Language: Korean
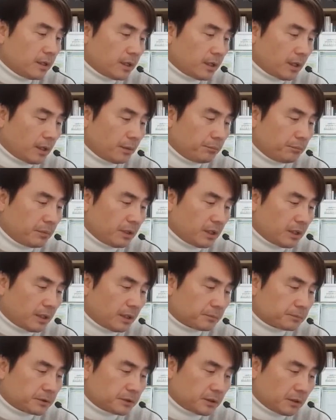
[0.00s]
한 발
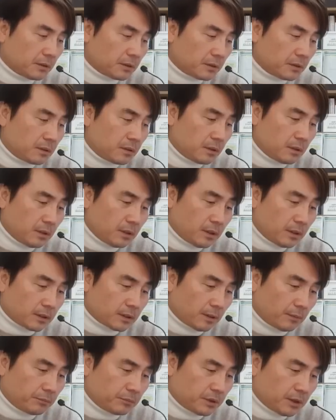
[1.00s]
앞선
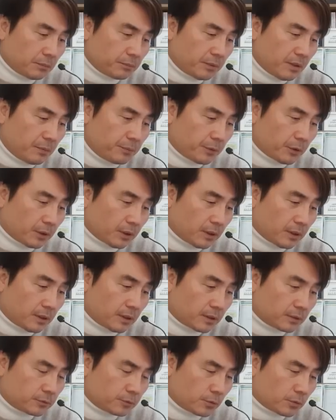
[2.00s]
깜짝
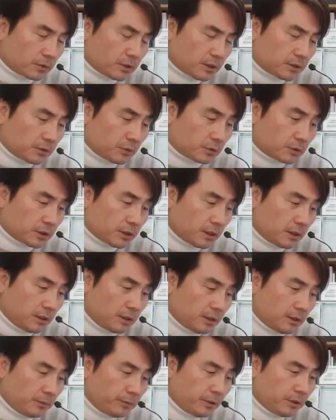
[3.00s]
발표다. 구로다
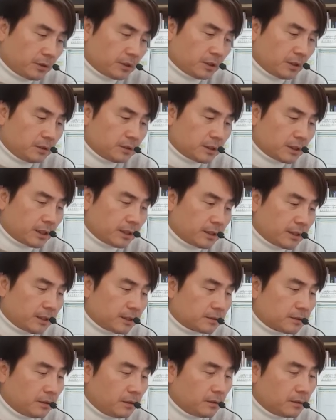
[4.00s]
총재는 이번 결정에
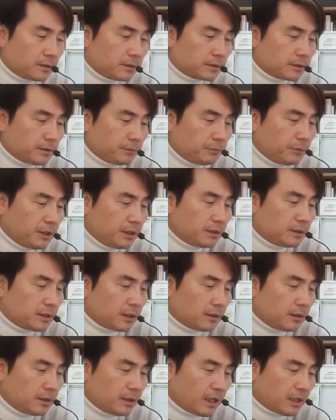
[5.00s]
대해서 금리
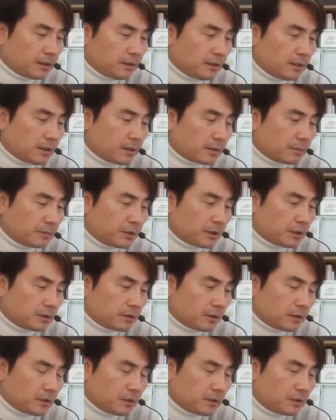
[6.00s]
인상은 아니다라며
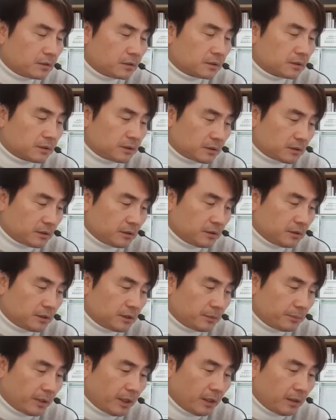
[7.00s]
선을
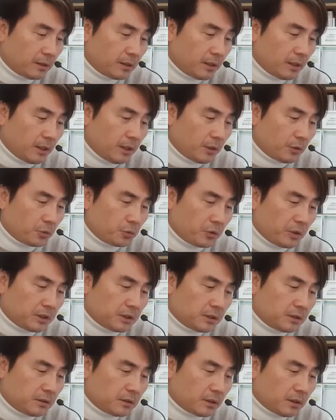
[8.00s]
그었지만
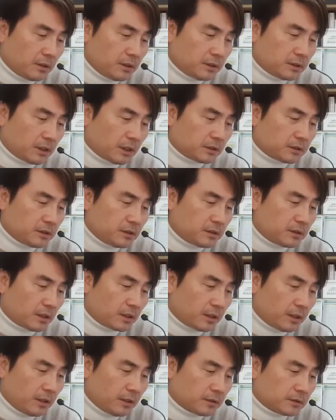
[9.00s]
외신들은
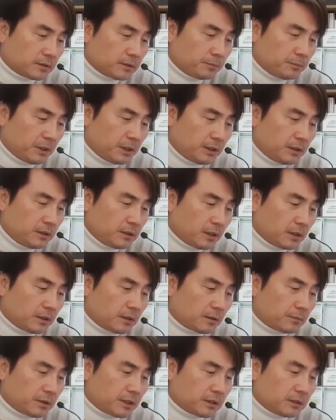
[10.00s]
사실상의 금리
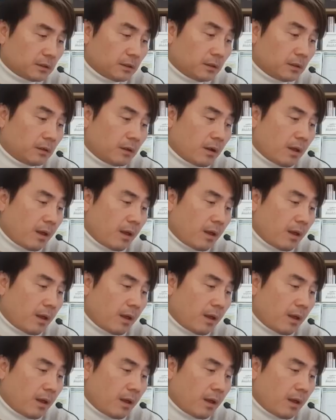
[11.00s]
인상이라면서